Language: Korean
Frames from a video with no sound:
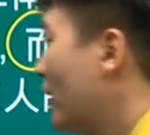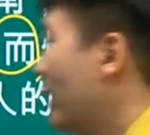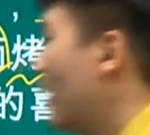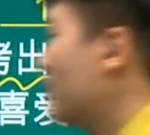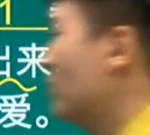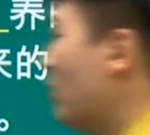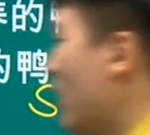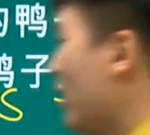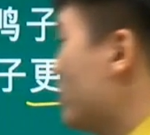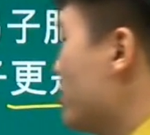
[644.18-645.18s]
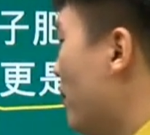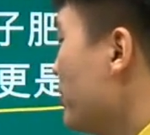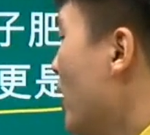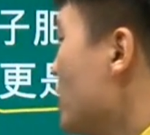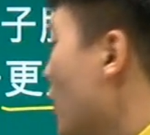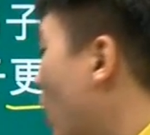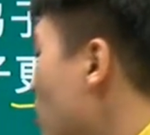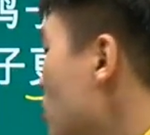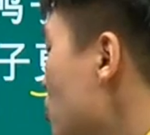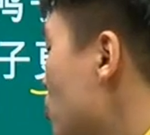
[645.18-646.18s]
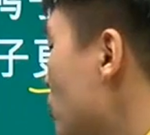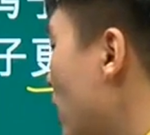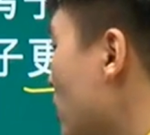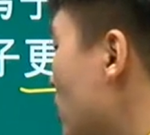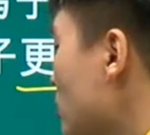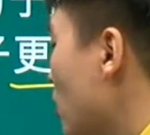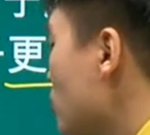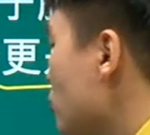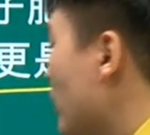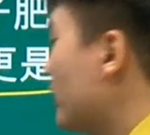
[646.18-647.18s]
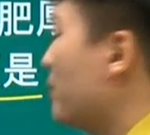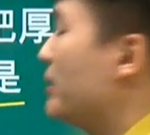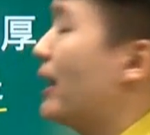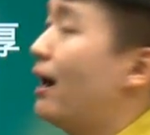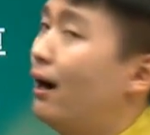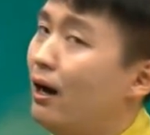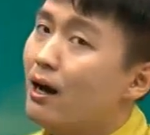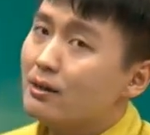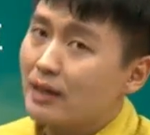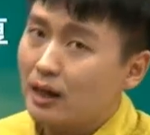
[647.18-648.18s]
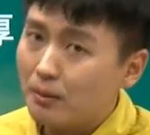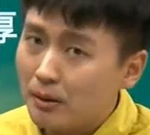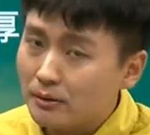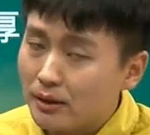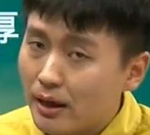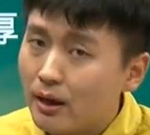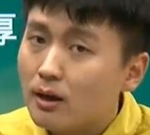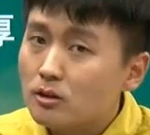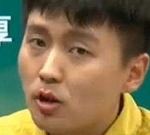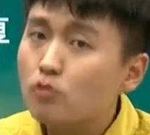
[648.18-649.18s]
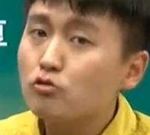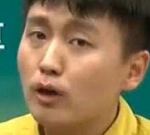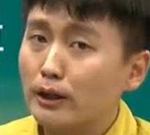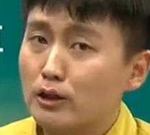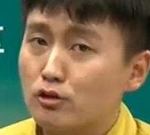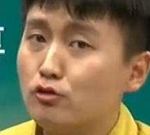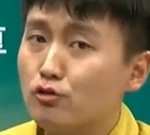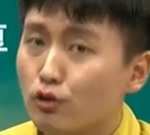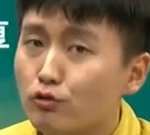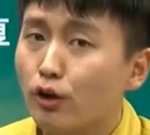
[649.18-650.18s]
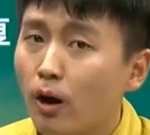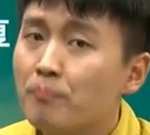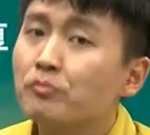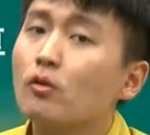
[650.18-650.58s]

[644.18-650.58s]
하다가 들어가야겠죠. 정수라는 건성숙하답니다 사람한테 성숙하다 쓸 수 있고요.